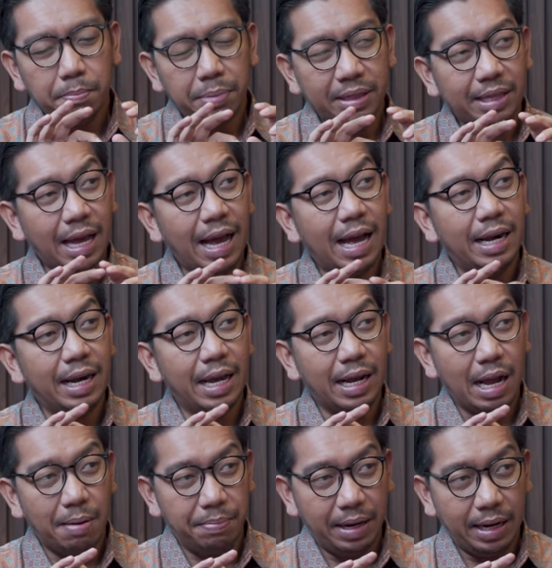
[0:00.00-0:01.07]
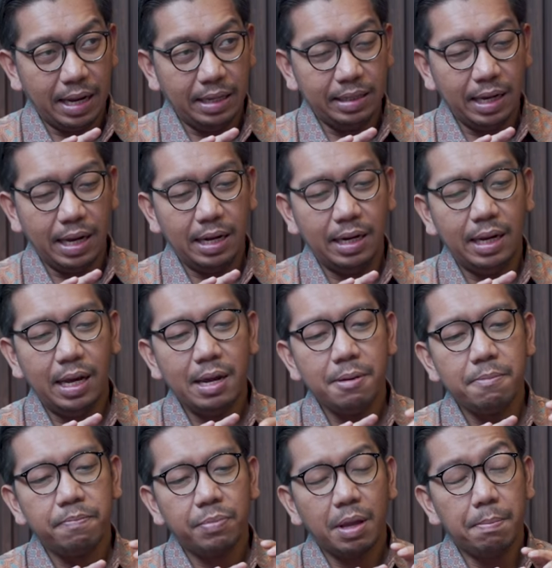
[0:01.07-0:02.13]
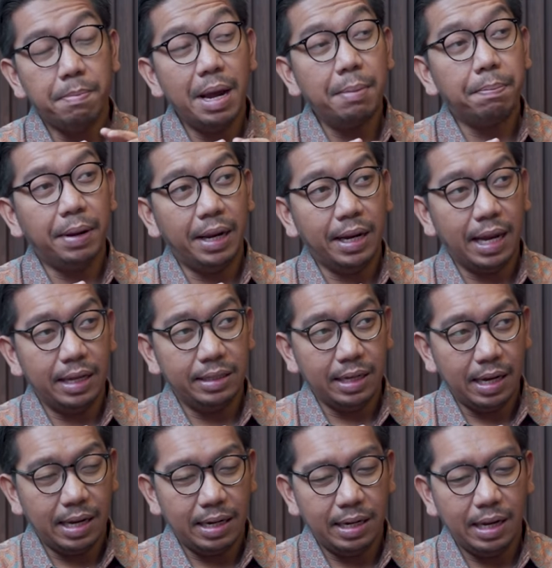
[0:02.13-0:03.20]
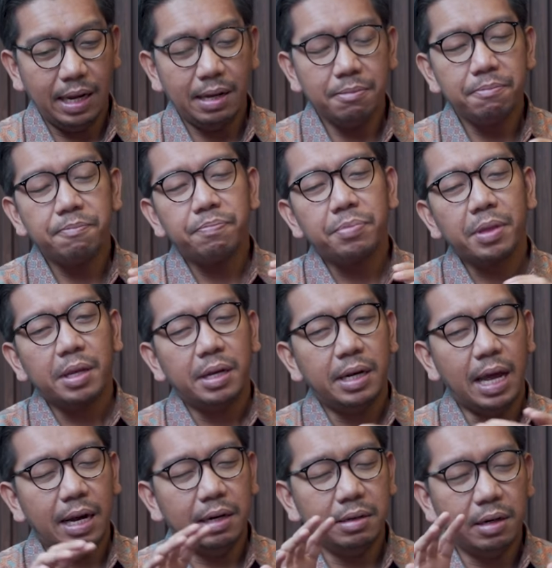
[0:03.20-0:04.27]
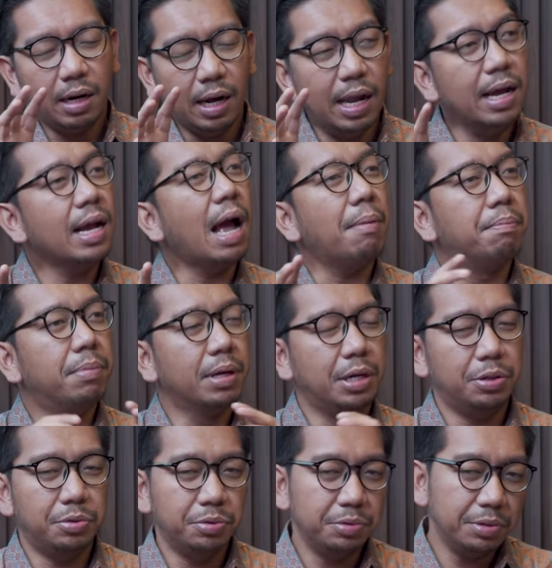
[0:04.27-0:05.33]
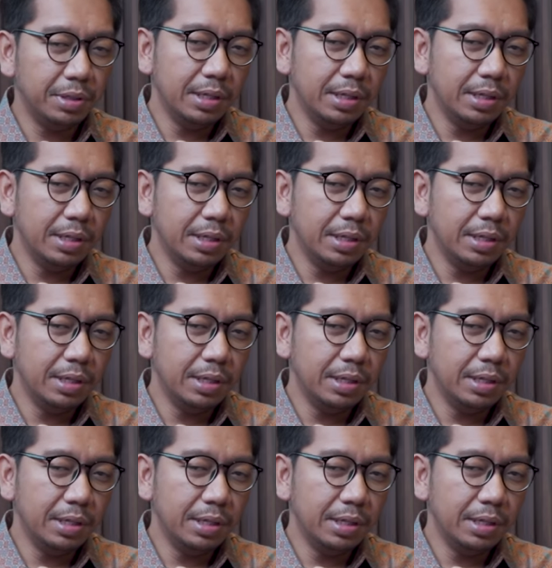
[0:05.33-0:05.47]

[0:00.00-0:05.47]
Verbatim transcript: petahana KPK-nya ada, BPK-nya ada, dan lengkap begitu.